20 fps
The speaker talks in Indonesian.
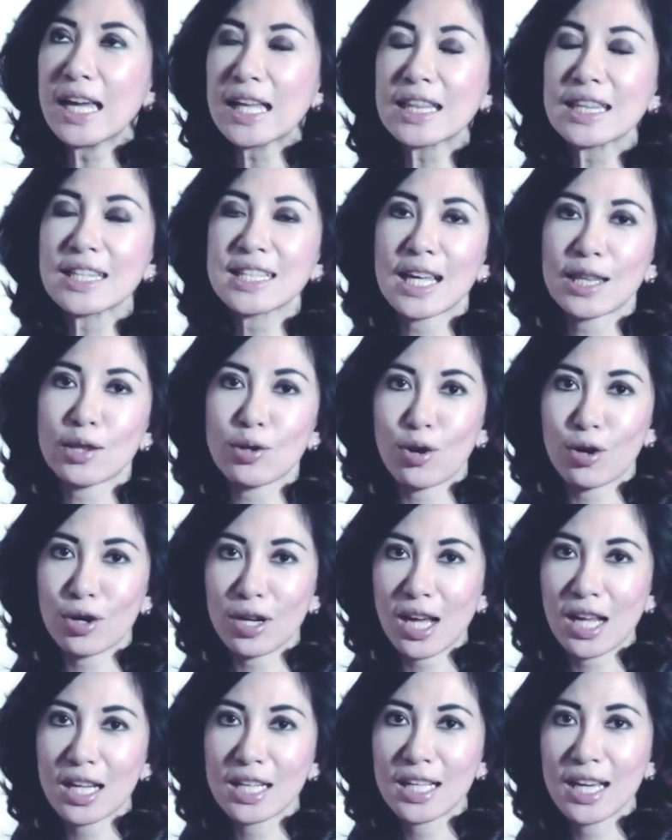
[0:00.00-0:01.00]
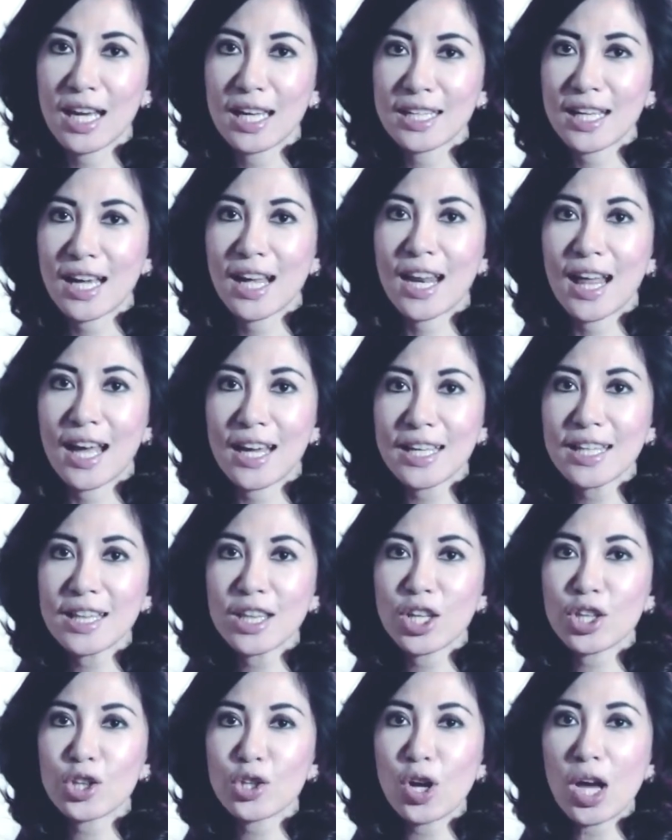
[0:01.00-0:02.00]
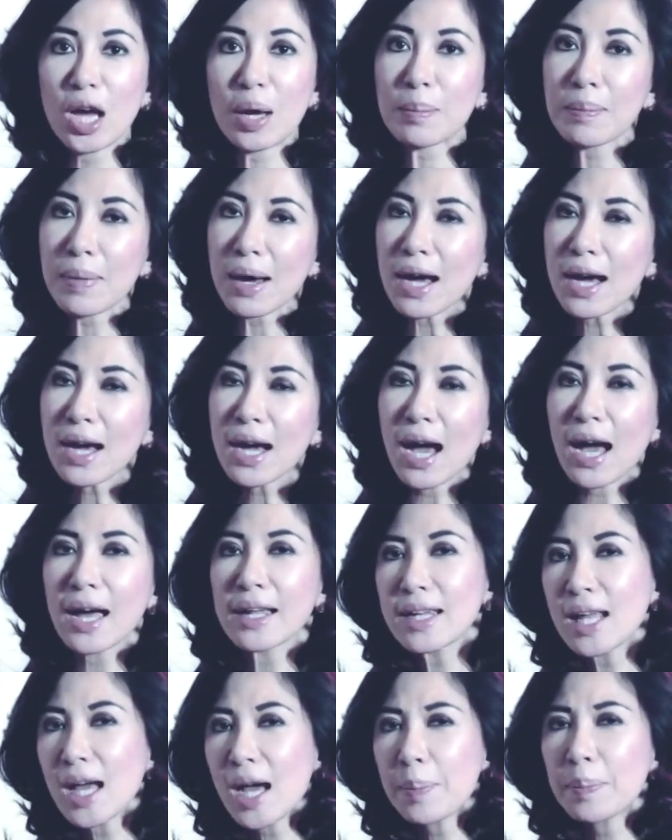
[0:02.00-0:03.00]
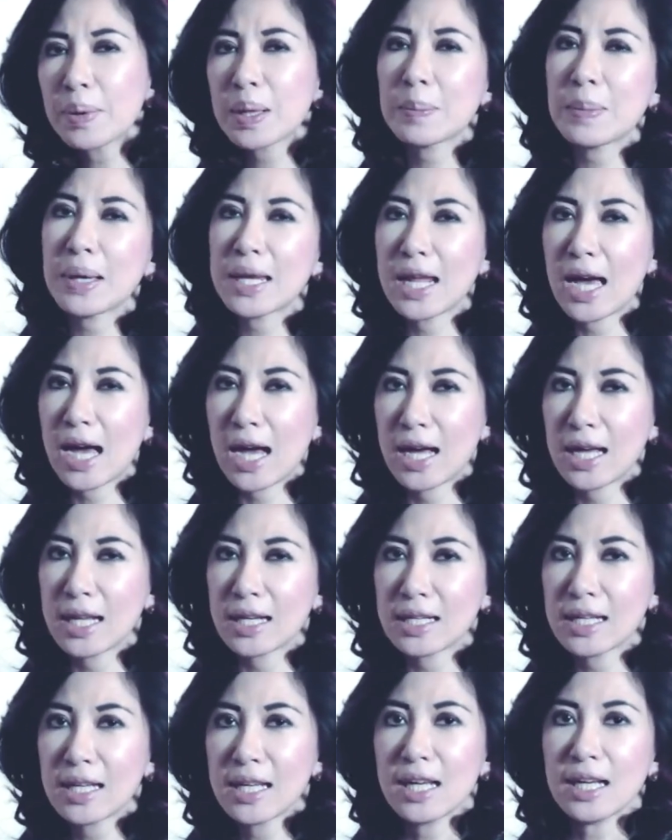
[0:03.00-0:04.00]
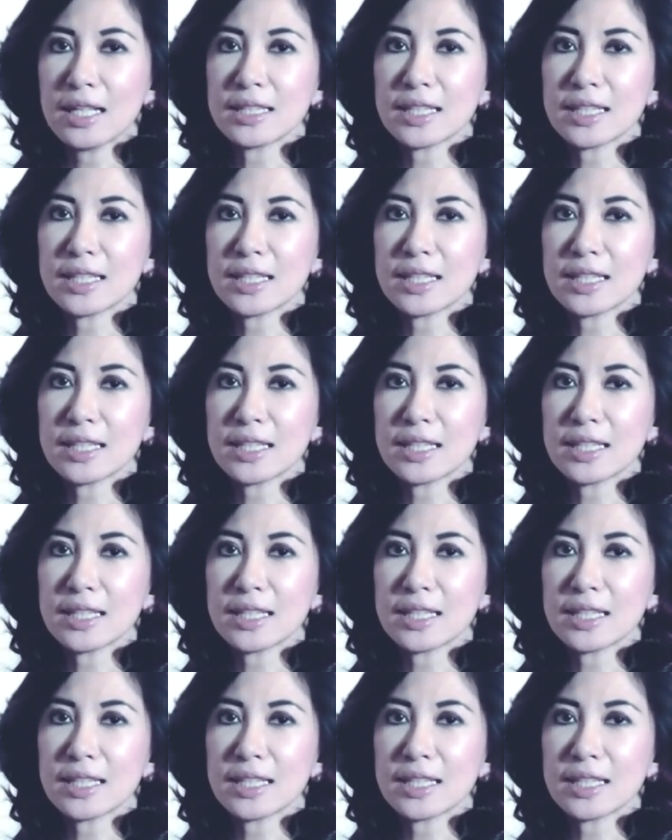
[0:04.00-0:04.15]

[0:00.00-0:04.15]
diet satu orang dengan yang lain itu emang ada perbedaan.